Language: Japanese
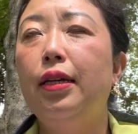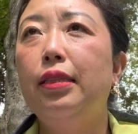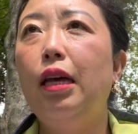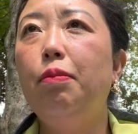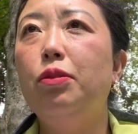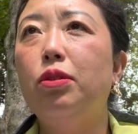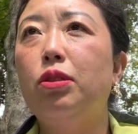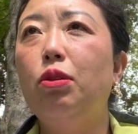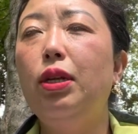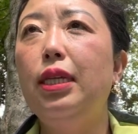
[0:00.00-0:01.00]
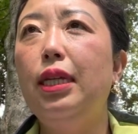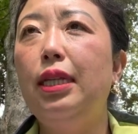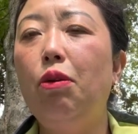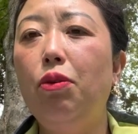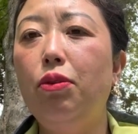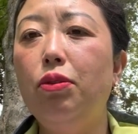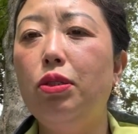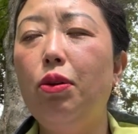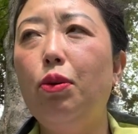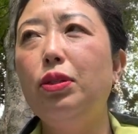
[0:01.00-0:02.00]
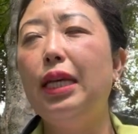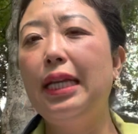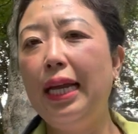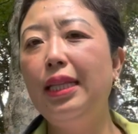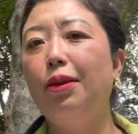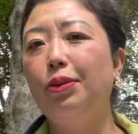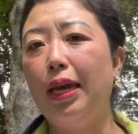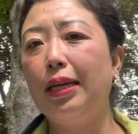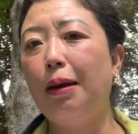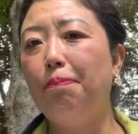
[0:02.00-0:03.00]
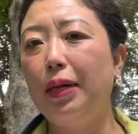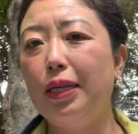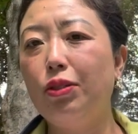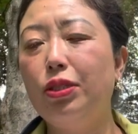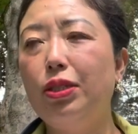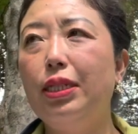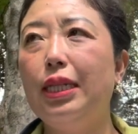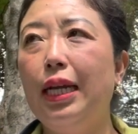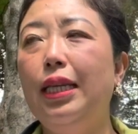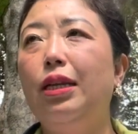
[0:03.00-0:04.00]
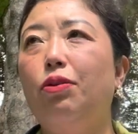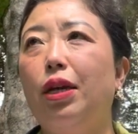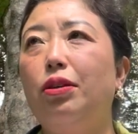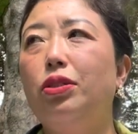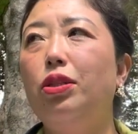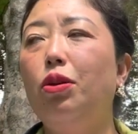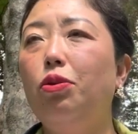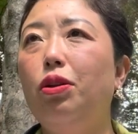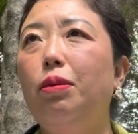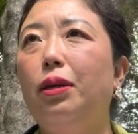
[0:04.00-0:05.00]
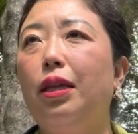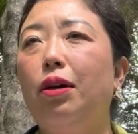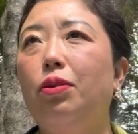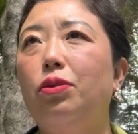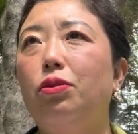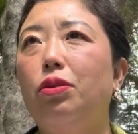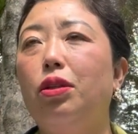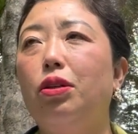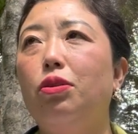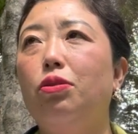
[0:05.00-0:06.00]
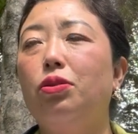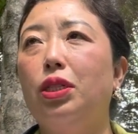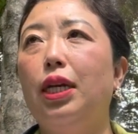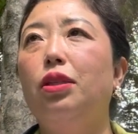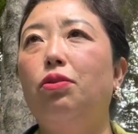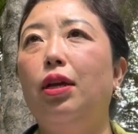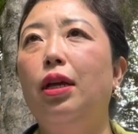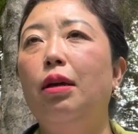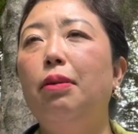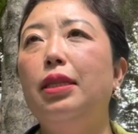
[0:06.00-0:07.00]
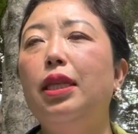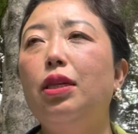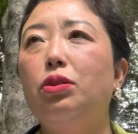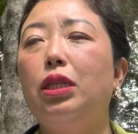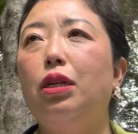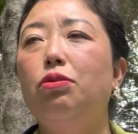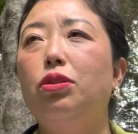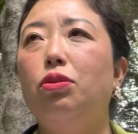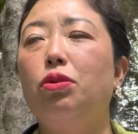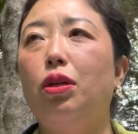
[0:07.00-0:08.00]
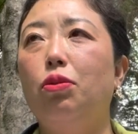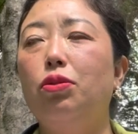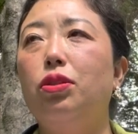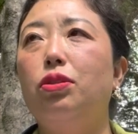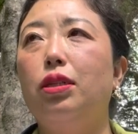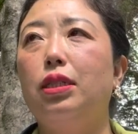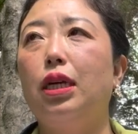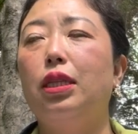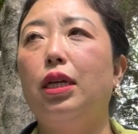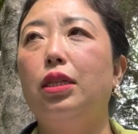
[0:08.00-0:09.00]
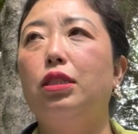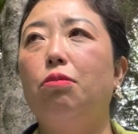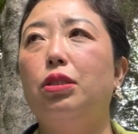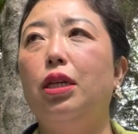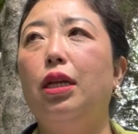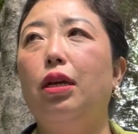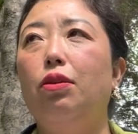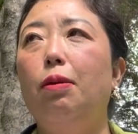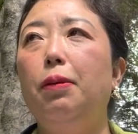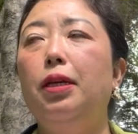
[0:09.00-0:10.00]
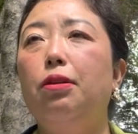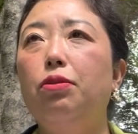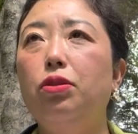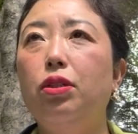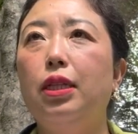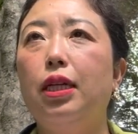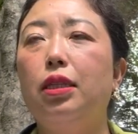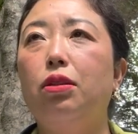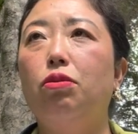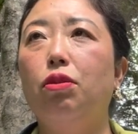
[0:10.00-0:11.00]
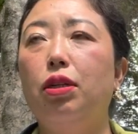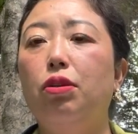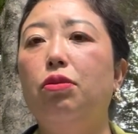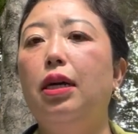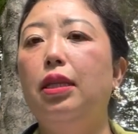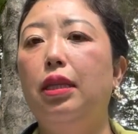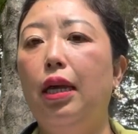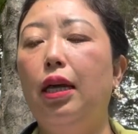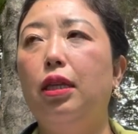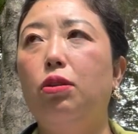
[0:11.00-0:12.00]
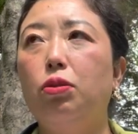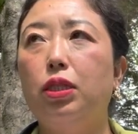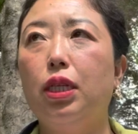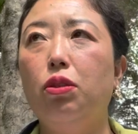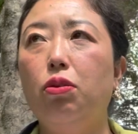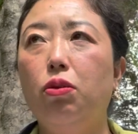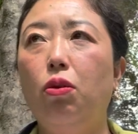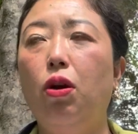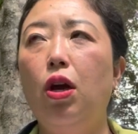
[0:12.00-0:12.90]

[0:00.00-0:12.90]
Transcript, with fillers: 多分それで治そこじゃないんだよね。やっぱり薬じゃないんだよね。薬を取れば治るっていうのじゃないんだよね。まあだとしたらうつの人はどうするんですかって話かもしれないけど、やっぱりうつになってるのは理由があって、で、どっちかというと